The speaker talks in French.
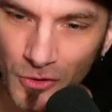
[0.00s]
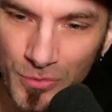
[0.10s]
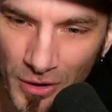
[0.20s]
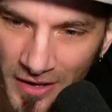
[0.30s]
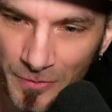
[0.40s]

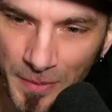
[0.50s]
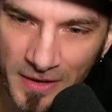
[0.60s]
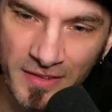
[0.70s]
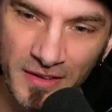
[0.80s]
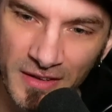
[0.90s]
Ball
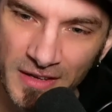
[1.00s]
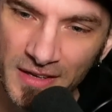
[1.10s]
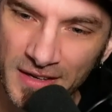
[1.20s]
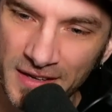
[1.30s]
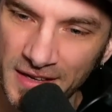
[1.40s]
respecté.
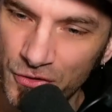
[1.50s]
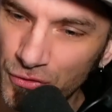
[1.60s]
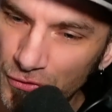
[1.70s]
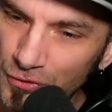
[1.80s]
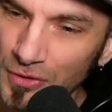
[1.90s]
Et
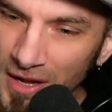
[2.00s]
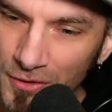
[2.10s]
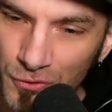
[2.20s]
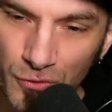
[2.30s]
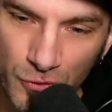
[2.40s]
jusque-là,
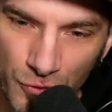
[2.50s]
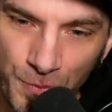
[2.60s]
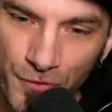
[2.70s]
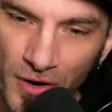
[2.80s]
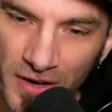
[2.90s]
de ce que je
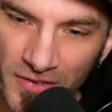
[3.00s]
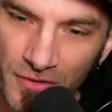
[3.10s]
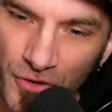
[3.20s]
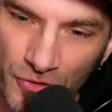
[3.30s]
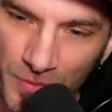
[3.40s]
peux voir ici,
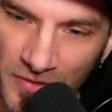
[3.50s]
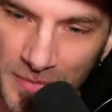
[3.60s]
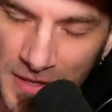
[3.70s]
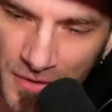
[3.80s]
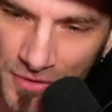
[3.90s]
franchement, c'est
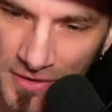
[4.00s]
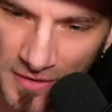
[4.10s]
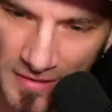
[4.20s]
magnifique.